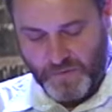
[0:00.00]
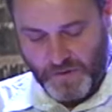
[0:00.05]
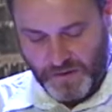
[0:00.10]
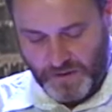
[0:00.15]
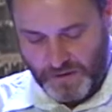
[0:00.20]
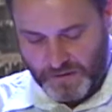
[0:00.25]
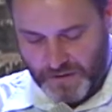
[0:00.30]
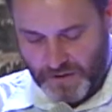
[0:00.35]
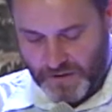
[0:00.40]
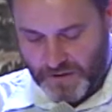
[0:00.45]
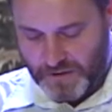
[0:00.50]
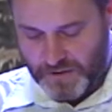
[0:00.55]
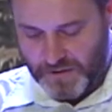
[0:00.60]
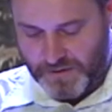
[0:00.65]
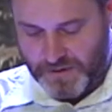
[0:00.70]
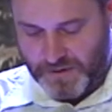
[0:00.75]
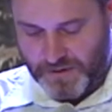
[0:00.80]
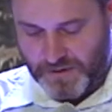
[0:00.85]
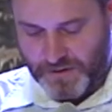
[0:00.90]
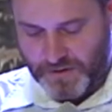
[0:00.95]
И так,
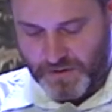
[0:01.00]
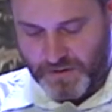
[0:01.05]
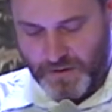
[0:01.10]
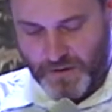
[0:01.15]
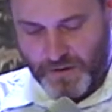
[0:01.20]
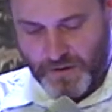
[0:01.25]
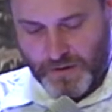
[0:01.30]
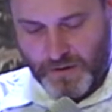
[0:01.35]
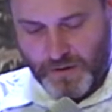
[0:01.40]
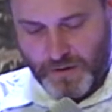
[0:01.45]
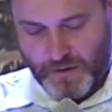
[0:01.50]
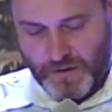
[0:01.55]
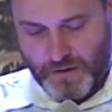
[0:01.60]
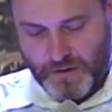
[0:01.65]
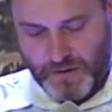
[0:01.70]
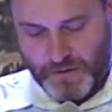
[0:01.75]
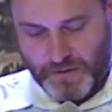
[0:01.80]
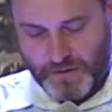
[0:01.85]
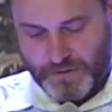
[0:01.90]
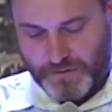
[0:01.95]
если
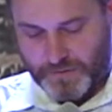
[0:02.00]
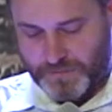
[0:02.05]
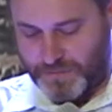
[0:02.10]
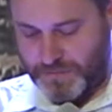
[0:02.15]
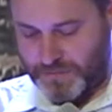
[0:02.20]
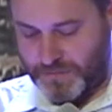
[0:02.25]
Э,